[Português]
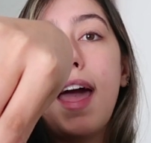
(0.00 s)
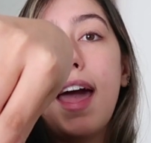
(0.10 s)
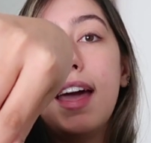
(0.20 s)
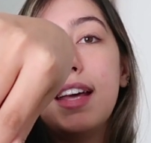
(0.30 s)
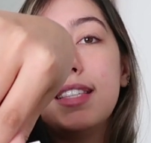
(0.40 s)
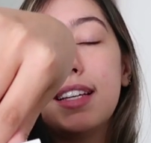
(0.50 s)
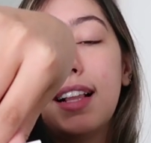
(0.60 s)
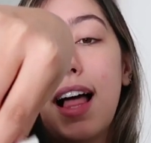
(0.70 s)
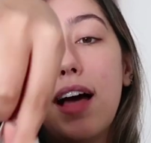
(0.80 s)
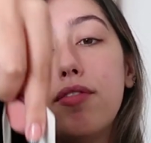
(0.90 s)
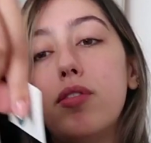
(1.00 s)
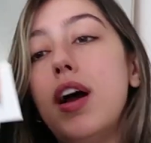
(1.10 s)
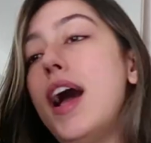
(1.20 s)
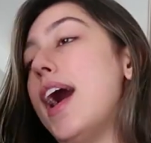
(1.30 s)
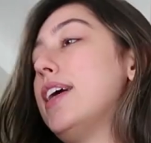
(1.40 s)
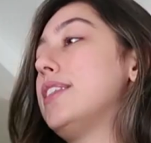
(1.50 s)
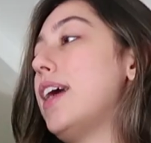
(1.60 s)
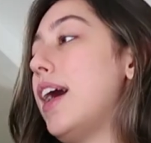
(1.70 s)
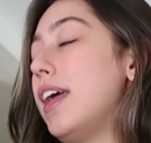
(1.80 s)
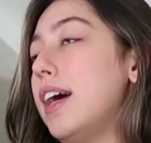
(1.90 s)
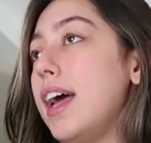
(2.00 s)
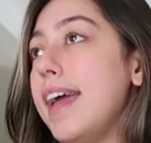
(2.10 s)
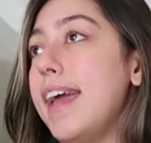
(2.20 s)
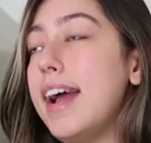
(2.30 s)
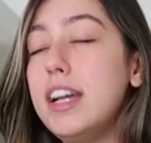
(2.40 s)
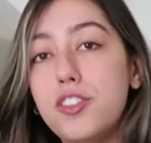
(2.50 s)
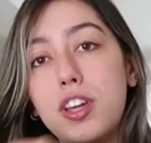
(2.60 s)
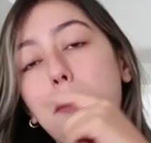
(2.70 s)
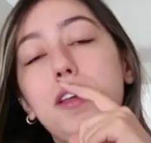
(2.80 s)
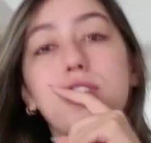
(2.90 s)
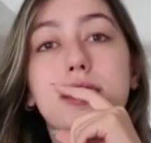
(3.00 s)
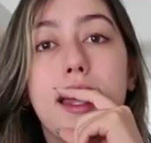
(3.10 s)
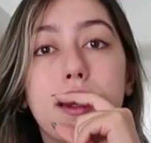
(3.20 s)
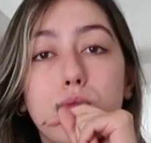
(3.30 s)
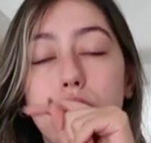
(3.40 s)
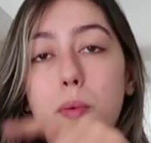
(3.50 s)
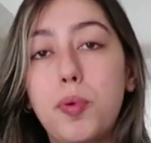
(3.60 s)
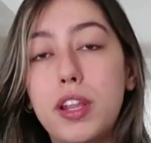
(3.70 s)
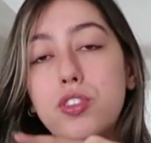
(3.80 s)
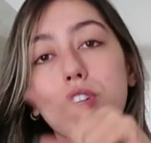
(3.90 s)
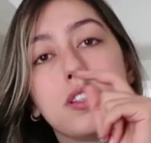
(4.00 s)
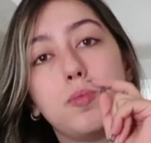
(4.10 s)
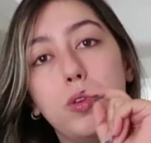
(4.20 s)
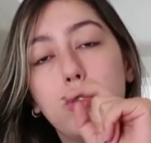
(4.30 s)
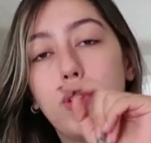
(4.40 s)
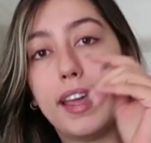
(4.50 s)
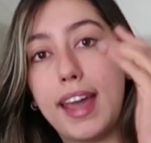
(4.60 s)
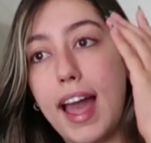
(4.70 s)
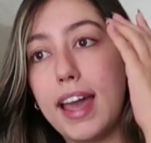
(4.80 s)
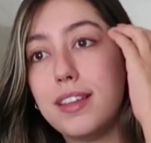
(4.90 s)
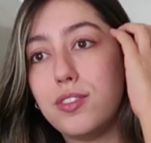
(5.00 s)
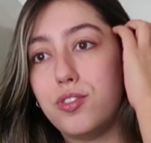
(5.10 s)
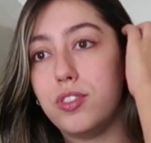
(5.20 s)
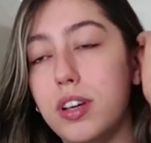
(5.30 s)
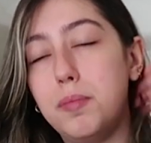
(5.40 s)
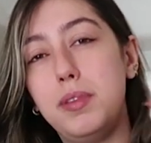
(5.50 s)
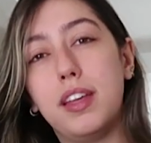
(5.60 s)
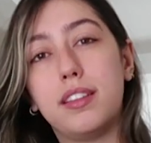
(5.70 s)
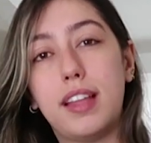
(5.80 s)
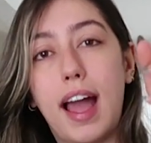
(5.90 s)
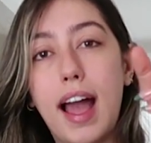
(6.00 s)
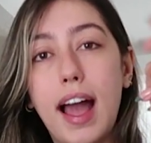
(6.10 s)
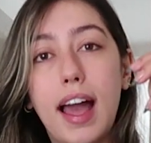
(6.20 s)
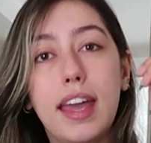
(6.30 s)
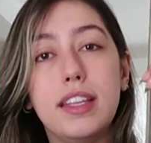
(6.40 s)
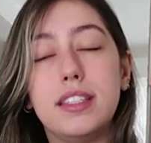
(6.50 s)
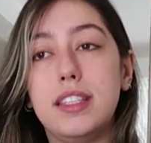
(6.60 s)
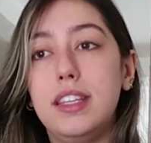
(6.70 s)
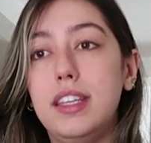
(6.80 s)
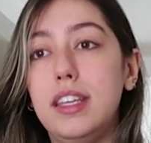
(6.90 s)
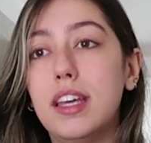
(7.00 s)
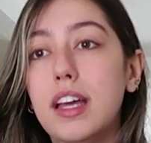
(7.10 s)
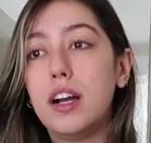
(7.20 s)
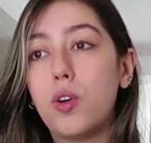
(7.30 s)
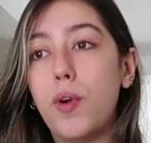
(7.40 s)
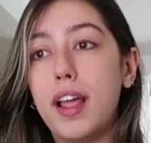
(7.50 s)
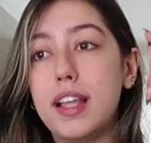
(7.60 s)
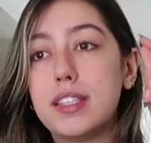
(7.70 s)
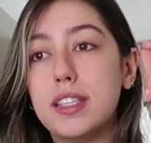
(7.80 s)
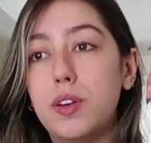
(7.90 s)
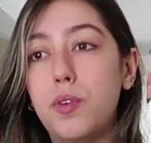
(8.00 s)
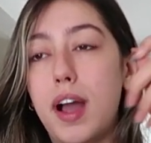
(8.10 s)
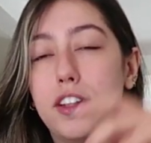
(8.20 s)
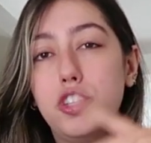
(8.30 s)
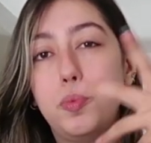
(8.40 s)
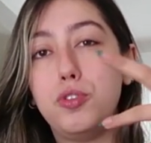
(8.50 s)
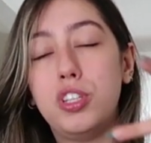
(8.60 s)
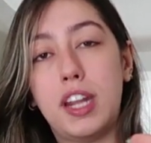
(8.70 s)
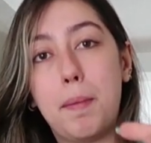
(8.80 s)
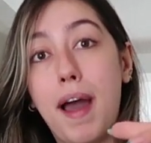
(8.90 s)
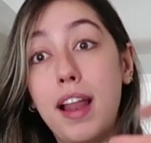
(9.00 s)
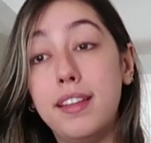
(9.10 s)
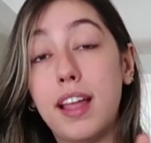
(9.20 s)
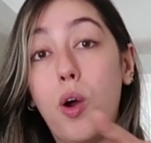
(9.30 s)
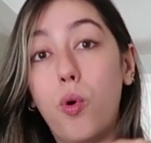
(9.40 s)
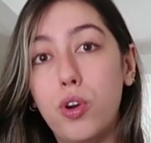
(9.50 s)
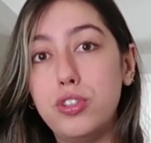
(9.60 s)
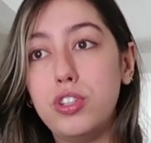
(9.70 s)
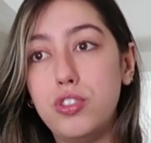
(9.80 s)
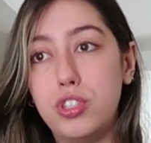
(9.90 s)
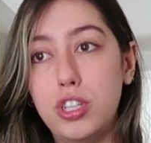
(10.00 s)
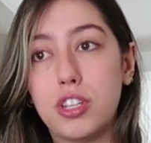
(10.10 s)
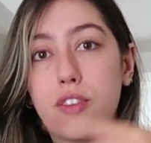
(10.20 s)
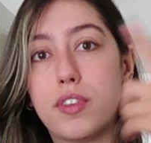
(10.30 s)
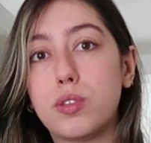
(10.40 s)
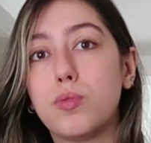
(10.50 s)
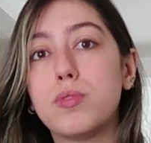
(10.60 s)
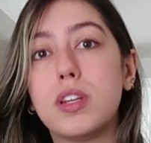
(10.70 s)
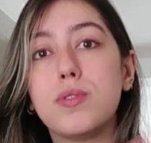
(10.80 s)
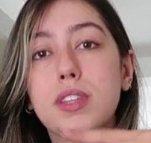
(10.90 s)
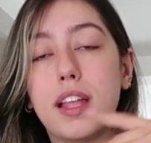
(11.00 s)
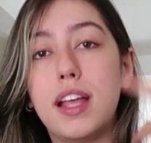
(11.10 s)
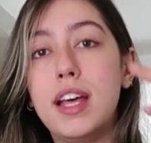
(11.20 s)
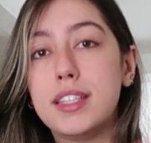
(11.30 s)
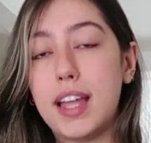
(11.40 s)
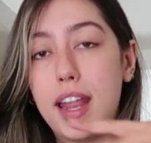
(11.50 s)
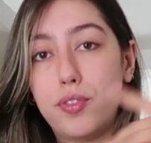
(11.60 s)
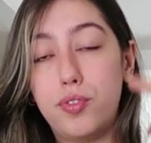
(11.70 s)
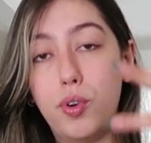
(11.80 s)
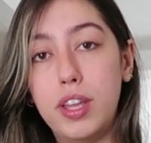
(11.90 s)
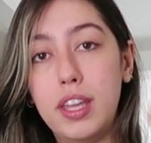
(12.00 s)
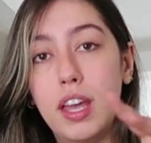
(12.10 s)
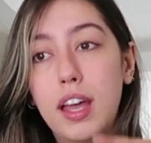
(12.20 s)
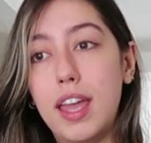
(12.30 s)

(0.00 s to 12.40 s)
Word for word: é reciclável. A Zara, é, antigamente a Zara não tinha políticas muito legais ambientais e uh, com relação a tipo de trabalho e tal. Hoje em dia, já faz alguns anos que a Zara foi